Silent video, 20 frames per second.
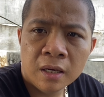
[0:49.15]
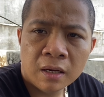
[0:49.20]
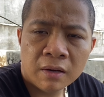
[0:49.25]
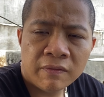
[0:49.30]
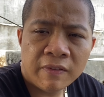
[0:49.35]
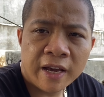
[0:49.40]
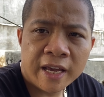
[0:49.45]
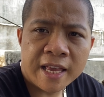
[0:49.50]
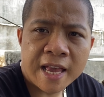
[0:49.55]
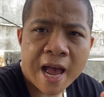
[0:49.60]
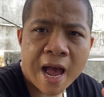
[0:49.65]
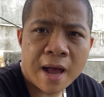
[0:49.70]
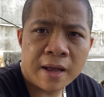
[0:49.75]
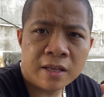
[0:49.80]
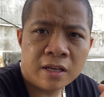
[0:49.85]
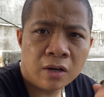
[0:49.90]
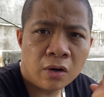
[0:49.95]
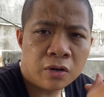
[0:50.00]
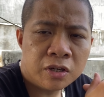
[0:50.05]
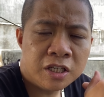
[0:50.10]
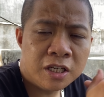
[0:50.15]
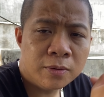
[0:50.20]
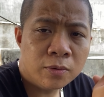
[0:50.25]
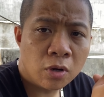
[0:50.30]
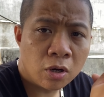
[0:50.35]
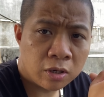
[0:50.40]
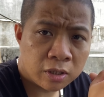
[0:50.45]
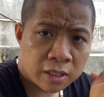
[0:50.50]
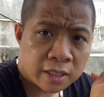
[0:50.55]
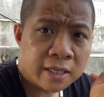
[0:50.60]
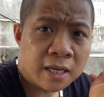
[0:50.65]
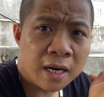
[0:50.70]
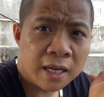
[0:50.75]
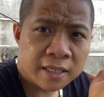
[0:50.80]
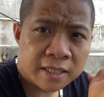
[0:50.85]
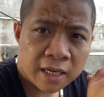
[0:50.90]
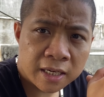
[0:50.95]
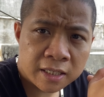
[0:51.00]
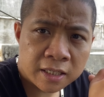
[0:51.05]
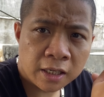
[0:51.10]
về nhà những con chim đó nó sẽ rất là
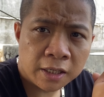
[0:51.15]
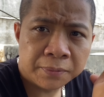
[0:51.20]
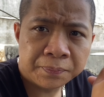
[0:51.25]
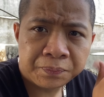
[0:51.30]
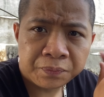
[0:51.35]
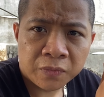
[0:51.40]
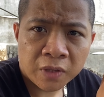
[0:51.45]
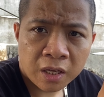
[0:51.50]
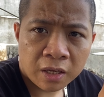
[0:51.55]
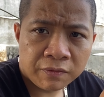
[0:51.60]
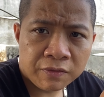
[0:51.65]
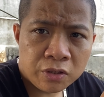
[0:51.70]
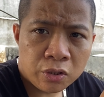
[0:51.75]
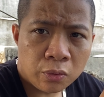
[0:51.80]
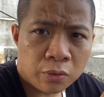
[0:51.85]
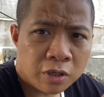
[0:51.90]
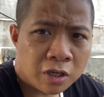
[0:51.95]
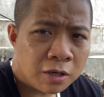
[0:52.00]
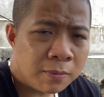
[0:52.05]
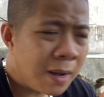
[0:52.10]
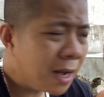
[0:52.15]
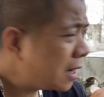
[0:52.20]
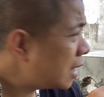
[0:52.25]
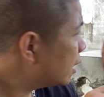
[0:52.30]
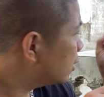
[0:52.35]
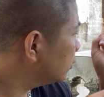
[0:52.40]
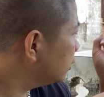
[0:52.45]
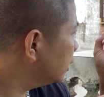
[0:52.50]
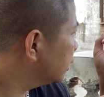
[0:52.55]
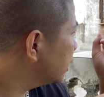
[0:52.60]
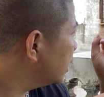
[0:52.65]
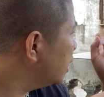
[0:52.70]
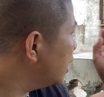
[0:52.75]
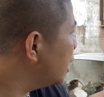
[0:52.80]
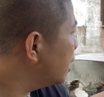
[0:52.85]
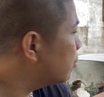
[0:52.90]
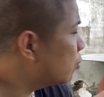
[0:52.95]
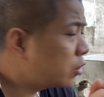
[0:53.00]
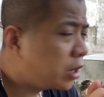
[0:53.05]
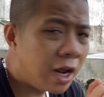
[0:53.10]
dễ chơi ví dụ như các bác đây có thể thấy đây
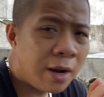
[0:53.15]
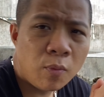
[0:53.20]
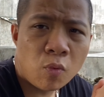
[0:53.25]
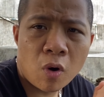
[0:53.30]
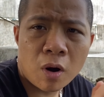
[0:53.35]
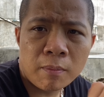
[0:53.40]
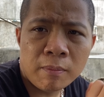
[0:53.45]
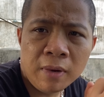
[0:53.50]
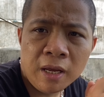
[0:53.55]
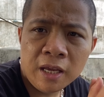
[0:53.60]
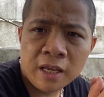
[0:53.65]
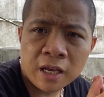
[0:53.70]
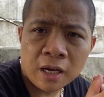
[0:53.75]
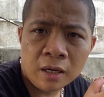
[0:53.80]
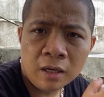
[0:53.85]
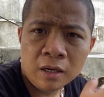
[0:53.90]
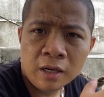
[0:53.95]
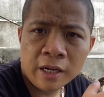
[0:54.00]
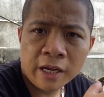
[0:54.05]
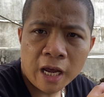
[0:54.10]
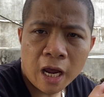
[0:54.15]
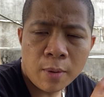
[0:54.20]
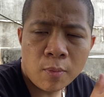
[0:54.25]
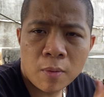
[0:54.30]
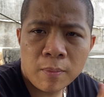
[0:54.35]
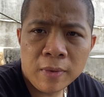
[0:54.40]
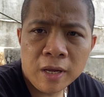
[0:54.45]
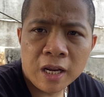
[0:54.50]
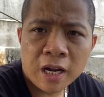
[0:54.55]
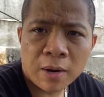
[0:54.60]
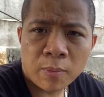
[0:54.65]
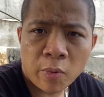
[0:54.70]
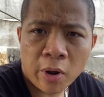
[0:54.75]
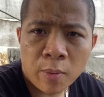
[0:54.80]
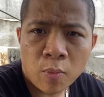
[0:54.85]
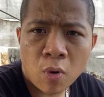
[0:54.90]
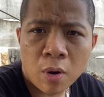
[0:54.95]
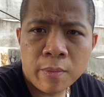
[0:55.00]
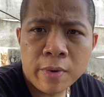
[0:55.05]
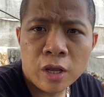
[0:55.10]
là một em họa mi nhá em họa mi này là một
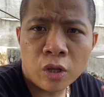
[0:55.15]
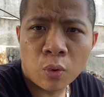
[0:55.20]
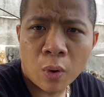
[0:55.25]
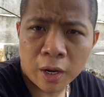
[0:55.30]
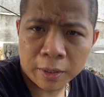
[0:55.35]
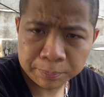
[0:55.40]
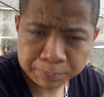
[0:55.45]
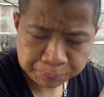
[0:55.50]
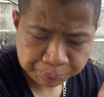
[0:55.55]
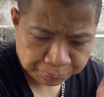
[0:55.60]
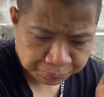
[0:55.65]
em họa mi thuần